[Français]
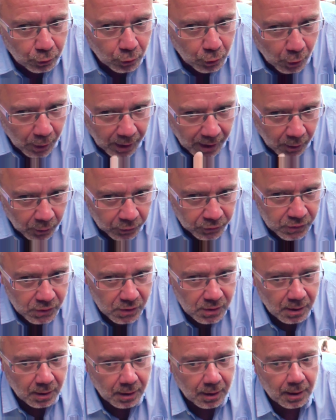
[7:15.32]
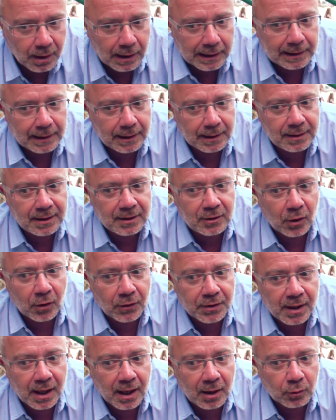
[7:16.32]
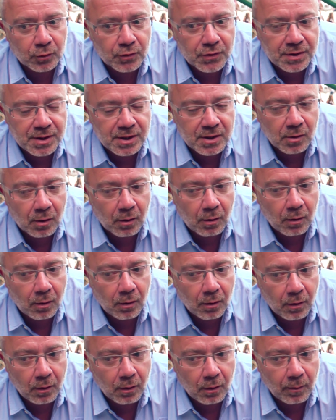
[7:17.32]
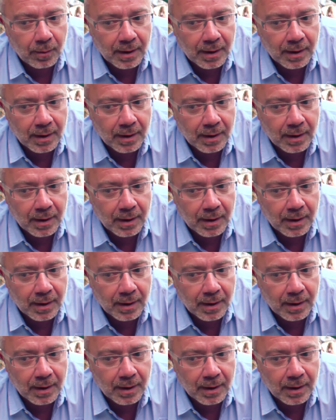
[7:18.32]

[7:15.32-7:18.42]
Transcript: cohérence éditoriale en se disant euh,